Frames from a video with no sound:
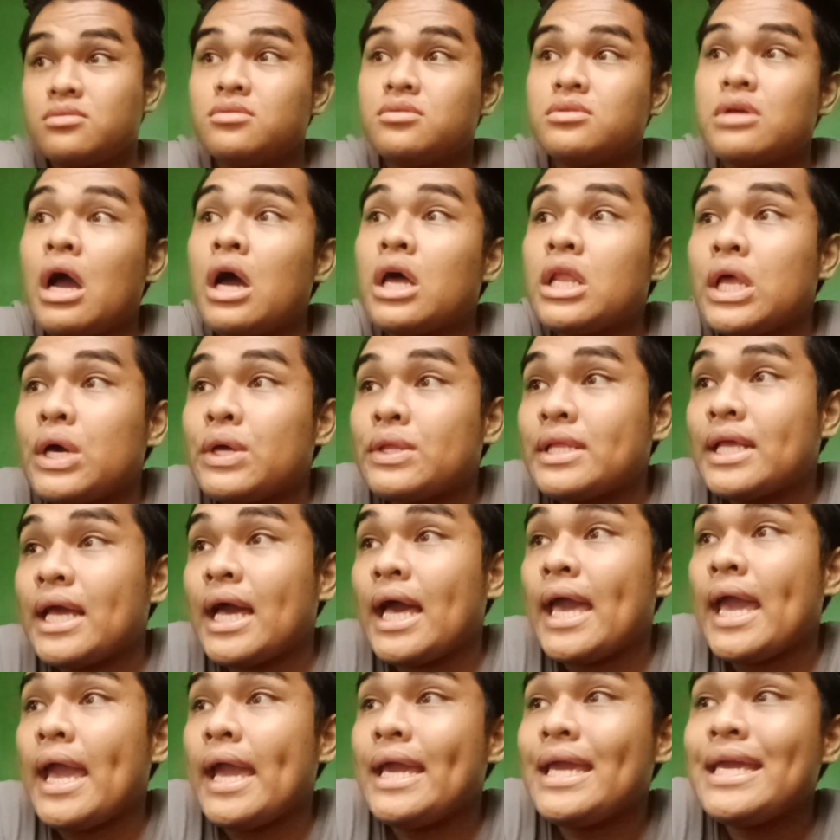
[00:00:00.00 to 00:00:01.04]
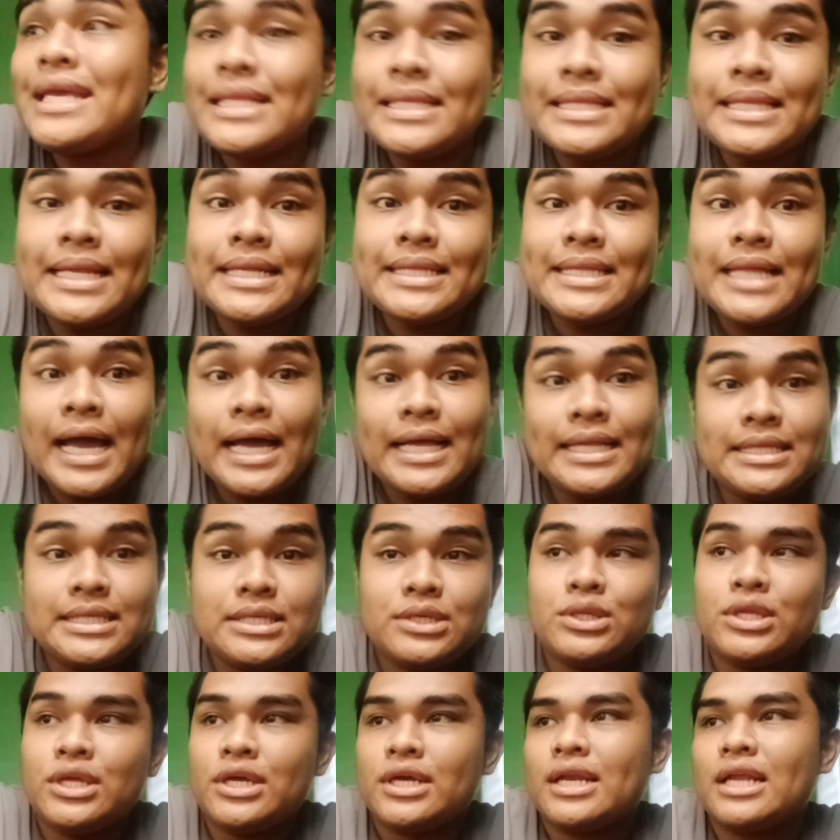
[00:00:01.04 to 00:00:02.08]
Shoutout kay Itra
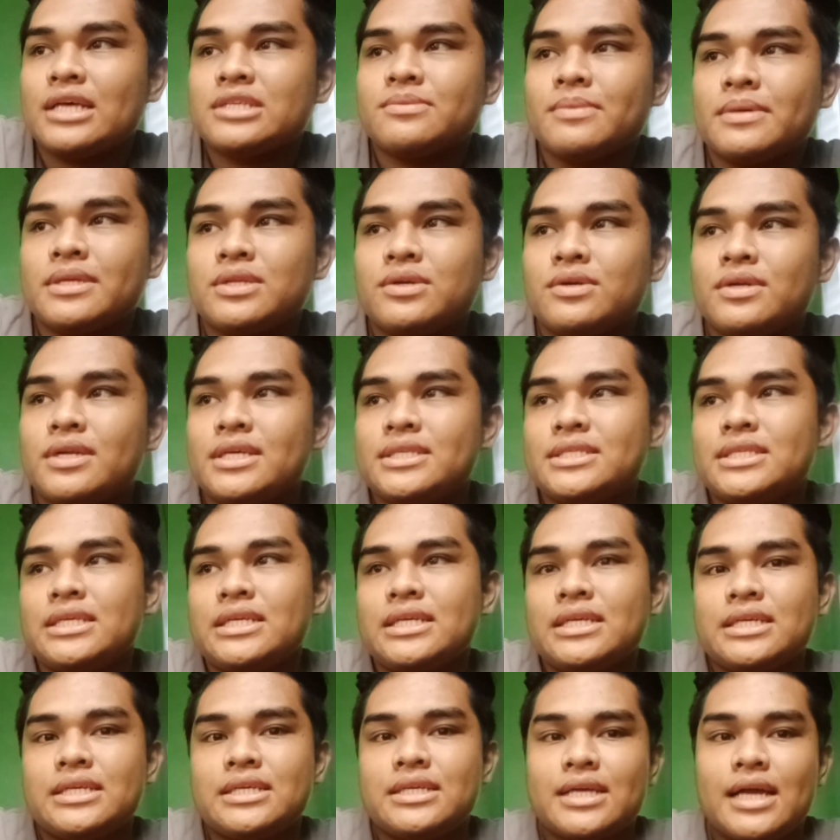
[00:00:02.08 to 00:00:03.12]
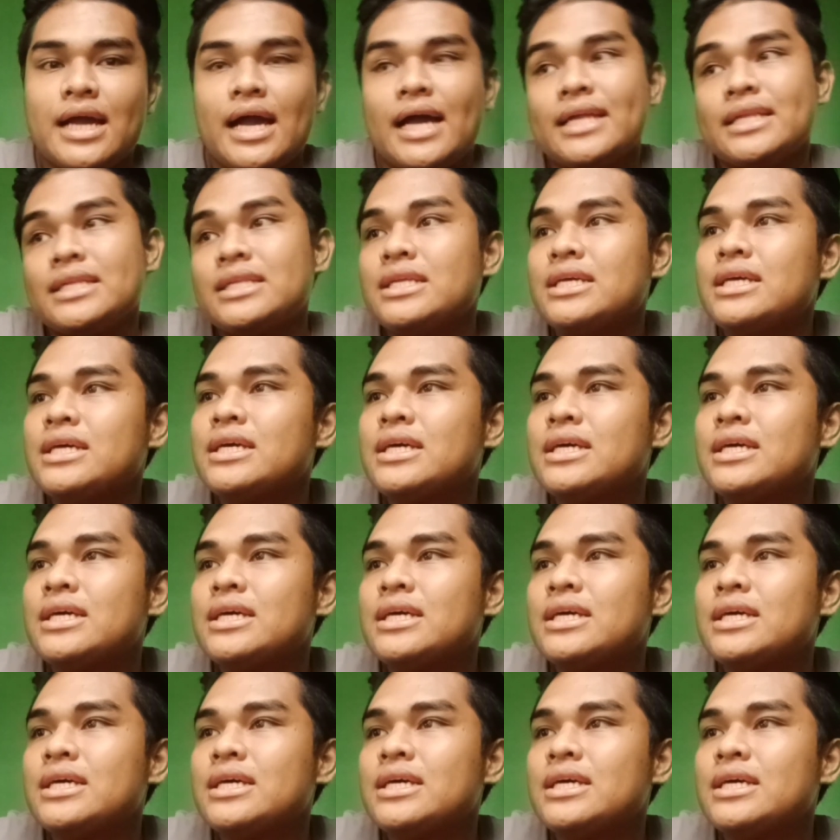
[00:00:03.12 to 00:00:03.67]
yun yung classmate ko na si Tan.